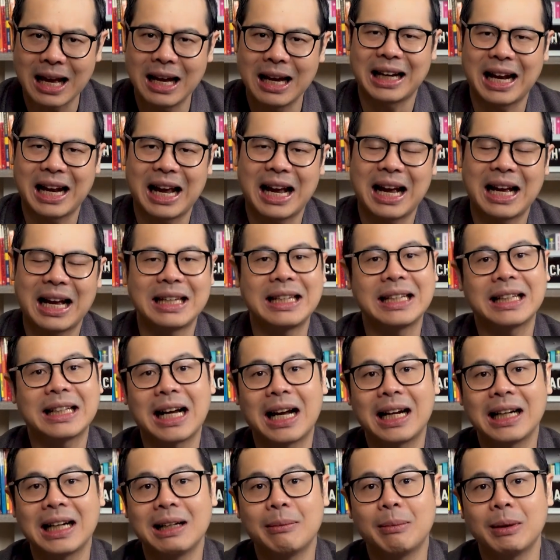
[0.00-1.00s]
Nah,
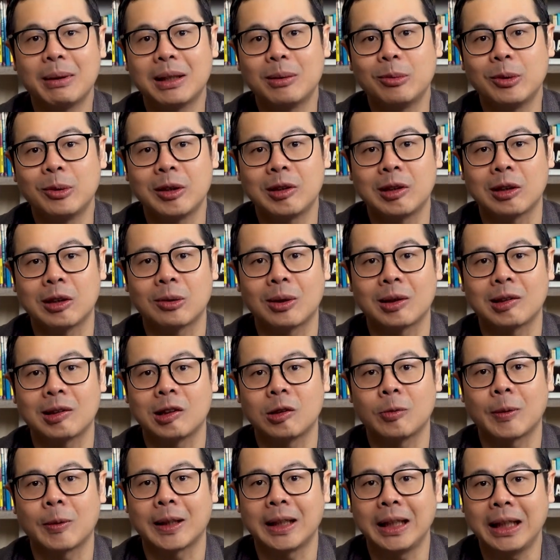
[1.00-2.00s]
jika Anda menemui
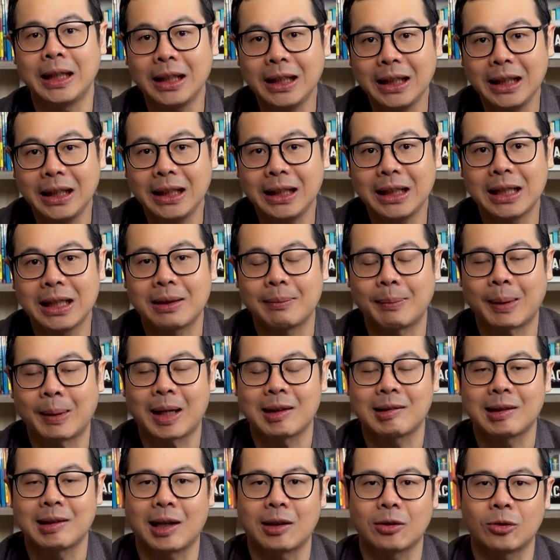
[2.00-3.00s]
situasi seperti ini dan
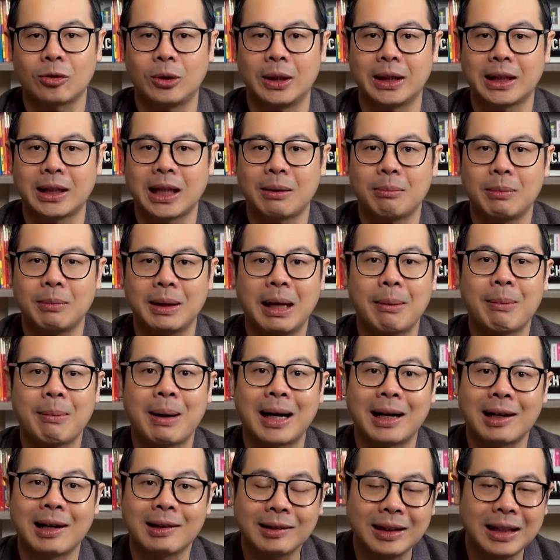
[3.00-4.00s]
merasa kesulitan
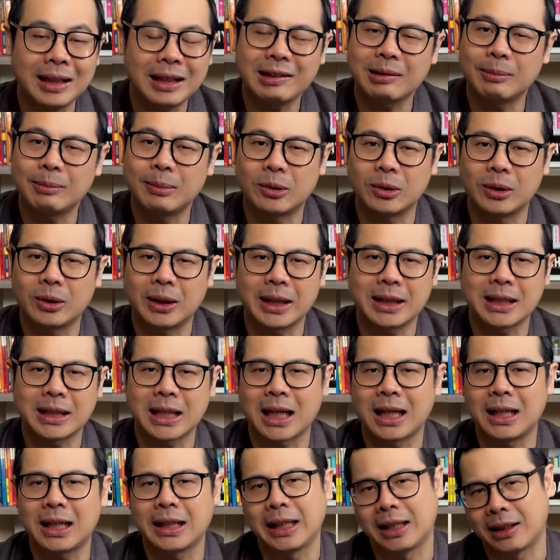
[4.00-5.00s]
bagaimana sih sebetulnya
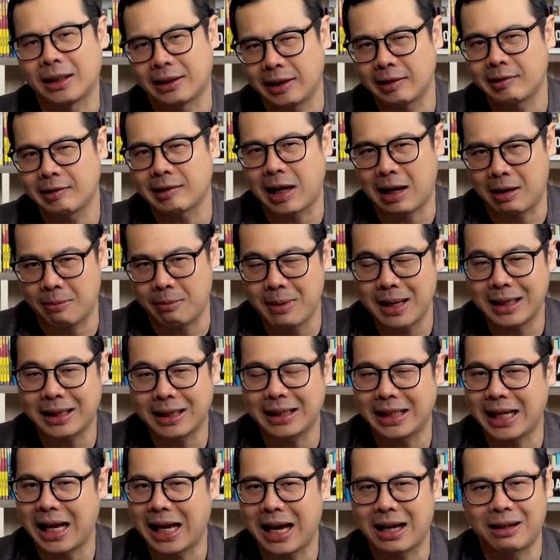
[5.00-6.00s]
cara ngingetin
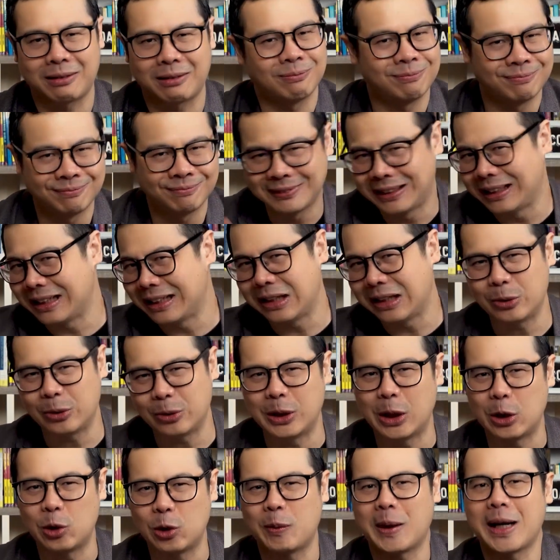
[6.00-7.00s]
sahabat yang
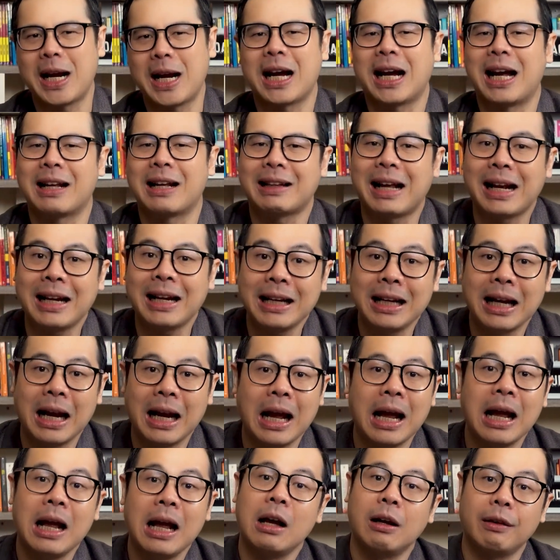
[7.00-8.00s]
udah lupa
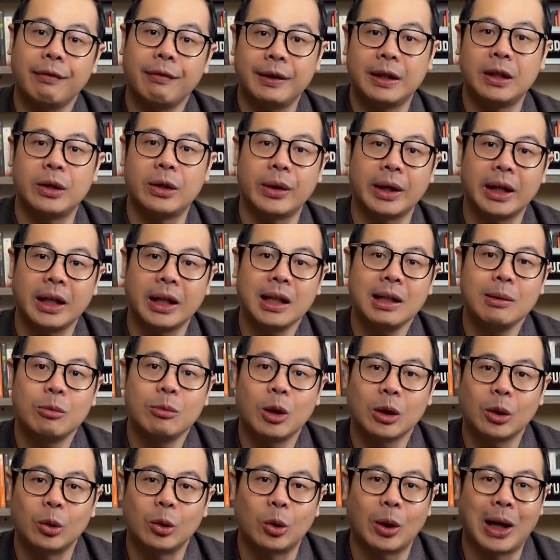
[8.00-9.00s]
daratan, video ini
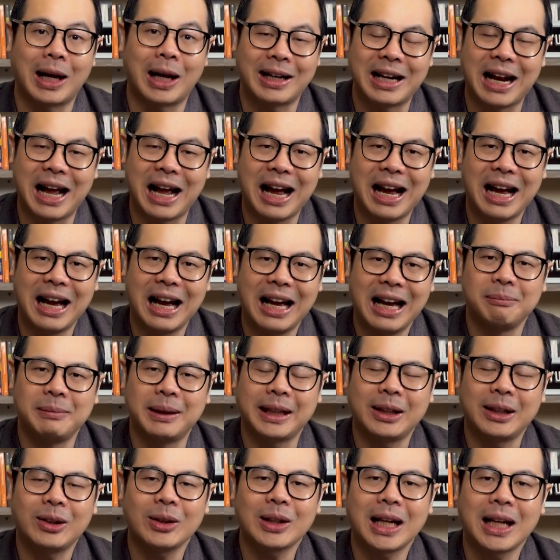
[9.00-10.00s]
dibuat untuk Anda.
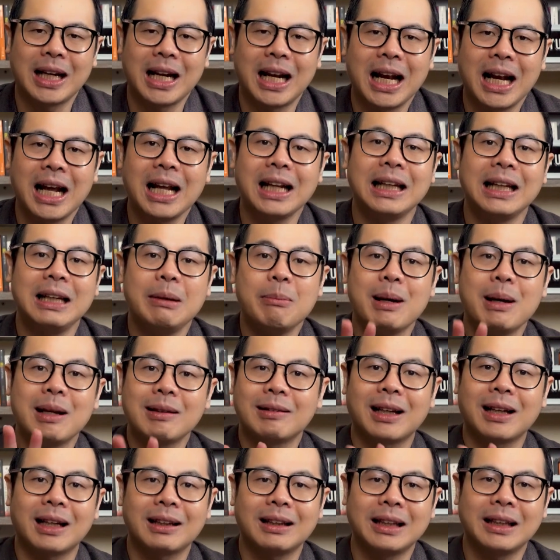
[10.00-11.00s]
Berikut adalah 5
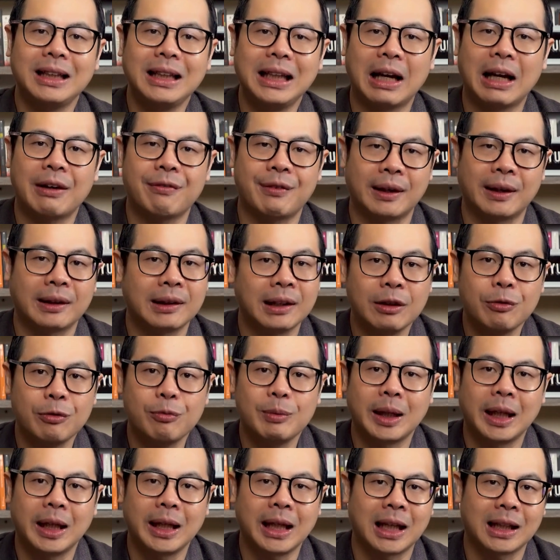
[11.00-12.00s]
strategi efektif
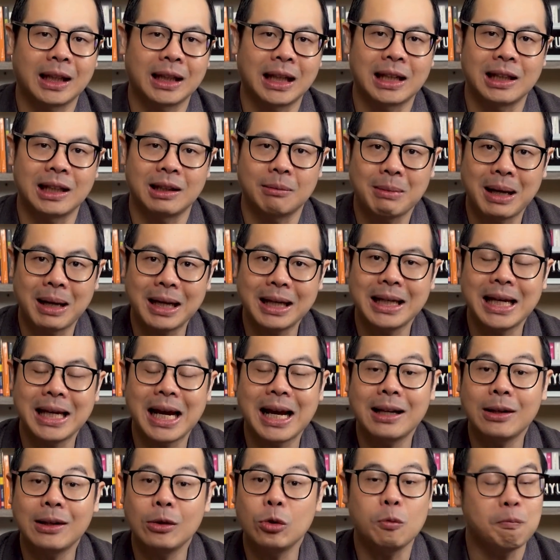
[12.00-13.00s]
mengingatkan teman
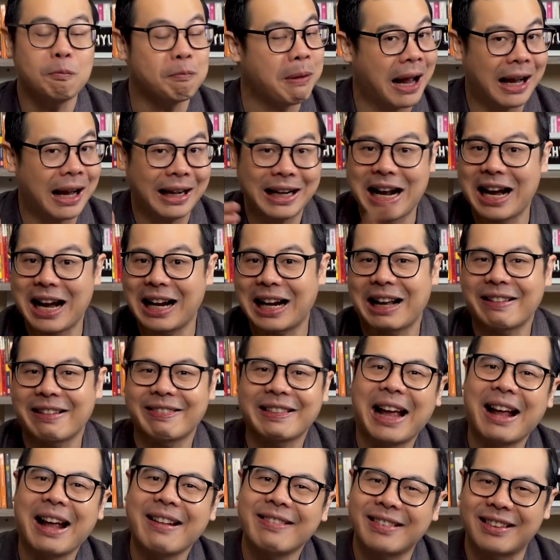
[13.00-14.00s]
yang lupa
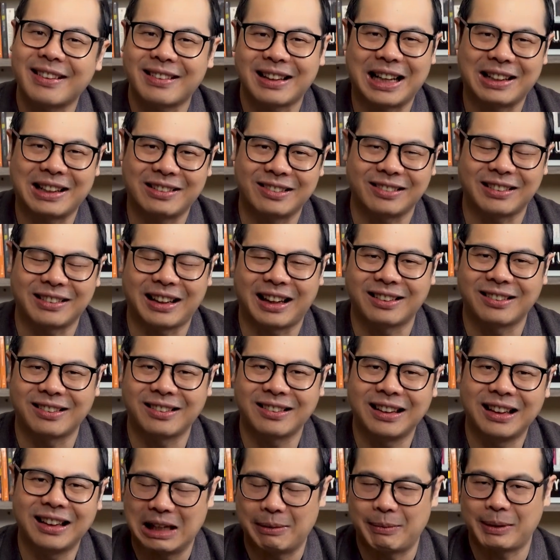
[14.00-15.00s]
daratan setelah
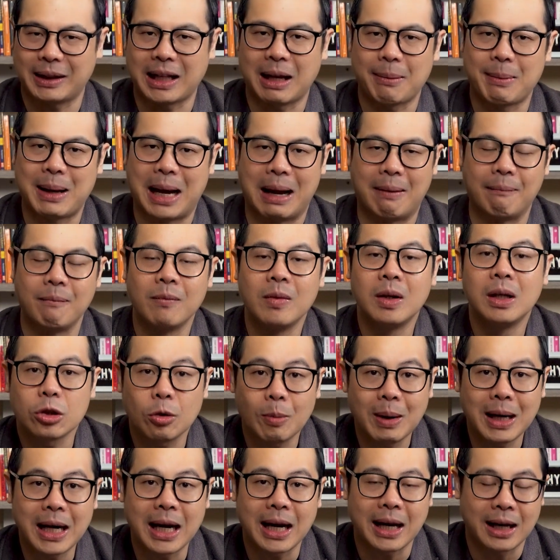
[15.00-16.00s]
sukses. Yang pertama,
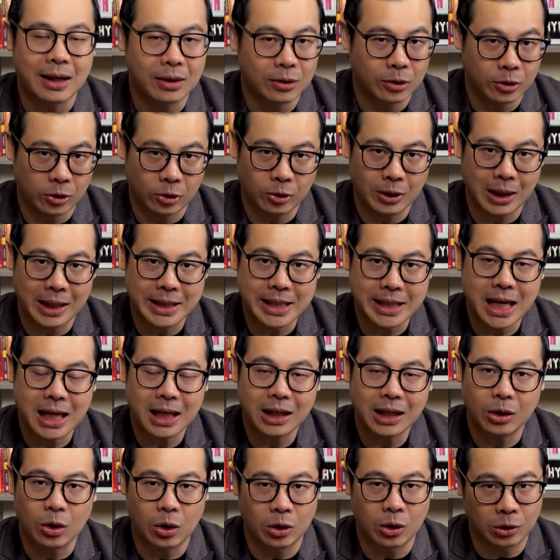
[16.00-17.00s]
coba deh untuk
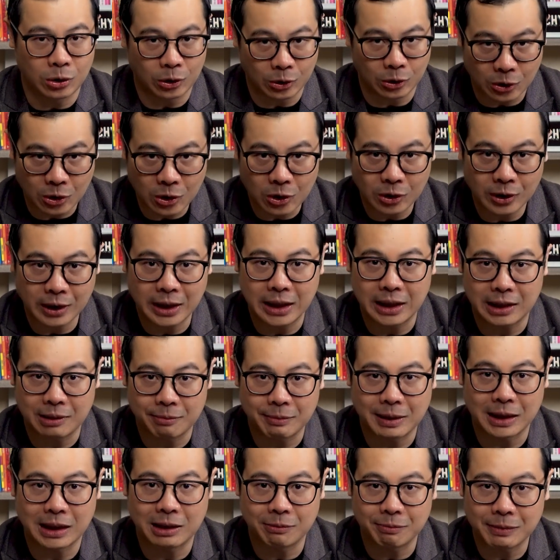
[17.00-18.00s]
ajak nongkrong di
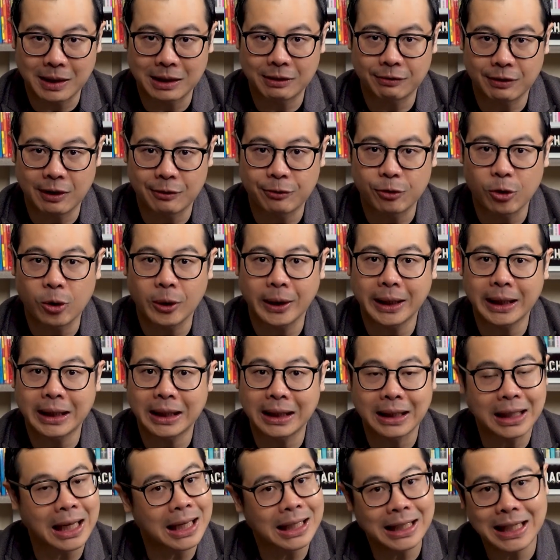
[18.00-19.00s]
tempat-tempat
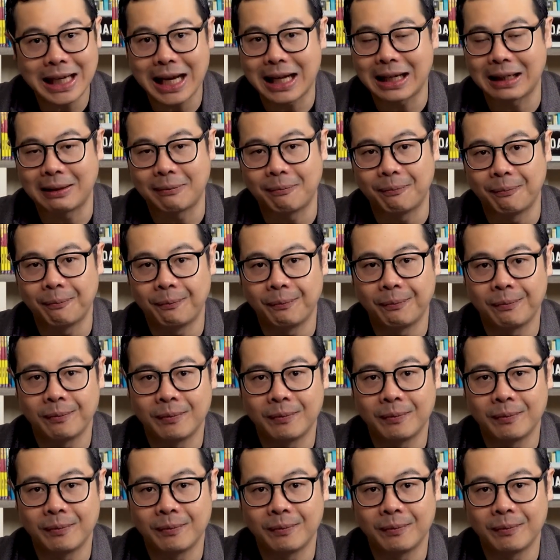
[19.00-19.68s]
favorit kalian.